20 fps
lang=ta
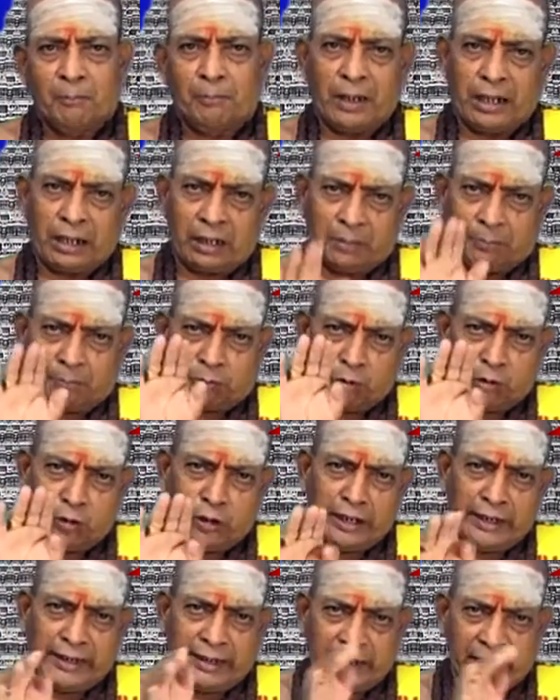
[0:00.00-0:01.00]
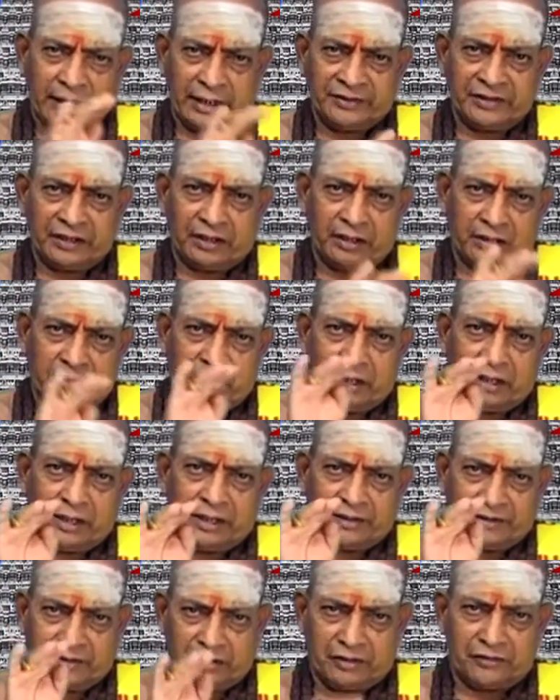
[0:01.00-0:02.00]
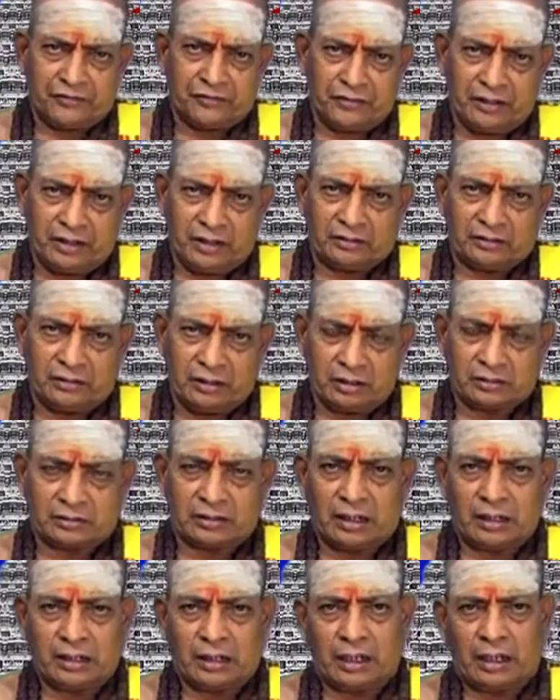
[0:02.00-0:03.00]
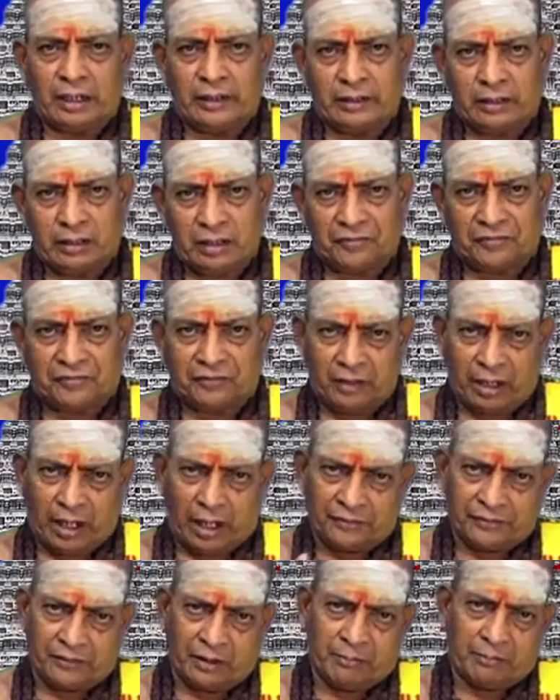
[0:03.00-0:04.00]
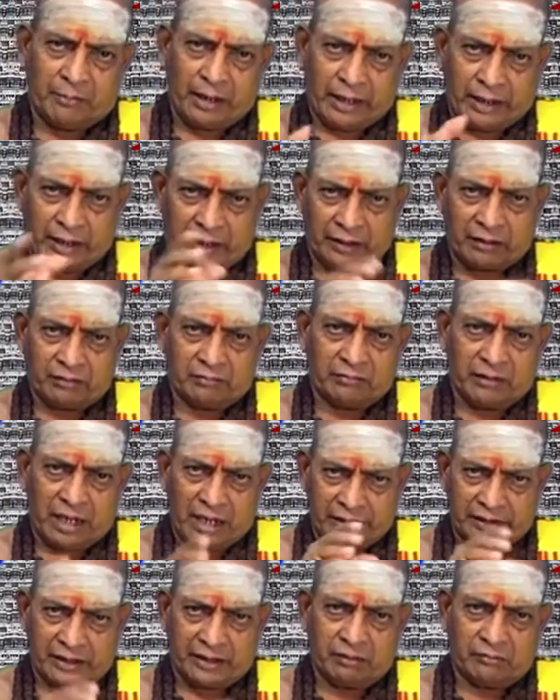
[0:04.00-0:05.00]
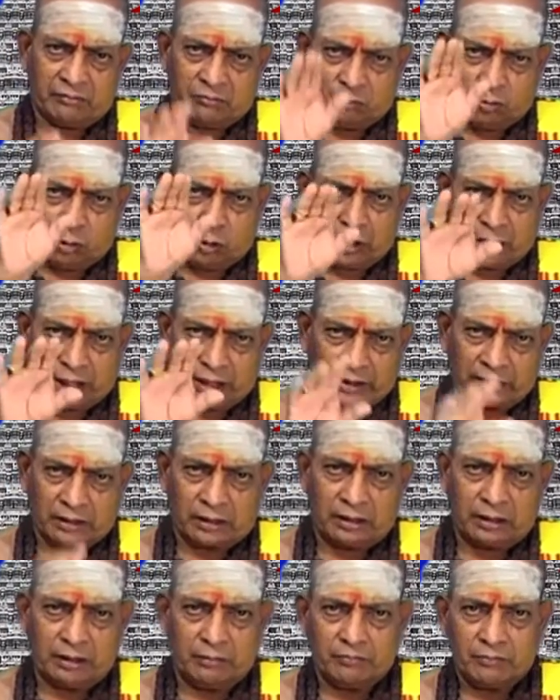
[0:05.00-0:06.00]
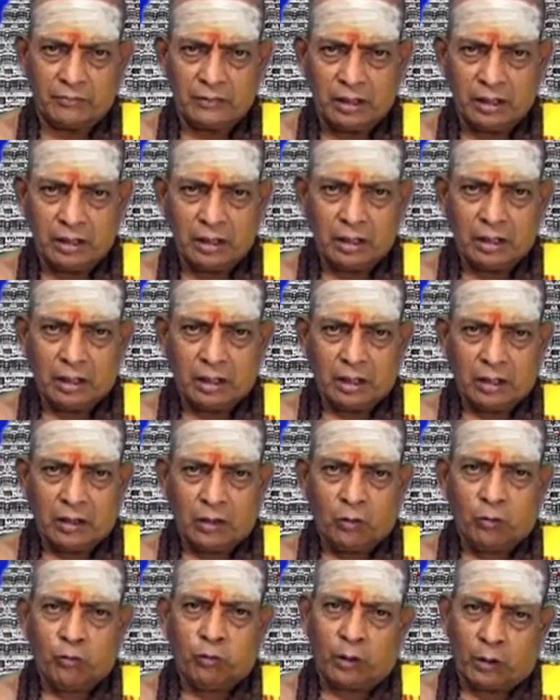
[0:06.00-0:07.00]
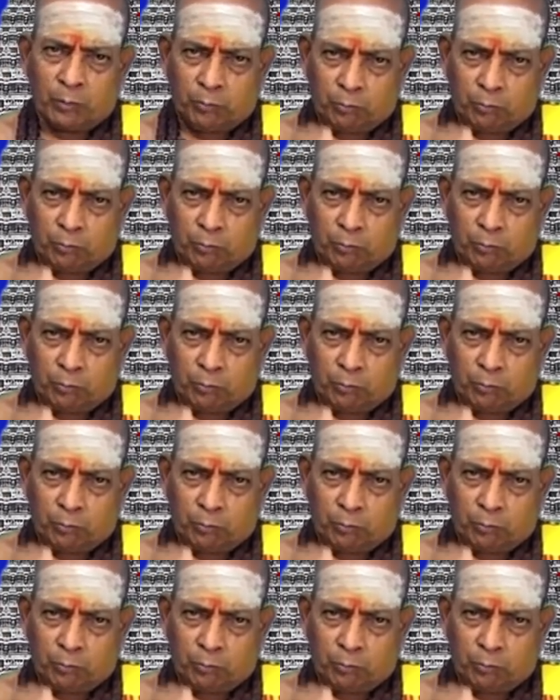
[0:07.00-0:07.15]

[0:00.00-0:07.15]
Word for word: பல புண்ணிய நதிகளிலே இருந்து தீர்த்தங்களை எடுத்து அந்த மண்ணையும் அதையும் ஒன்றாக்கி ஒரு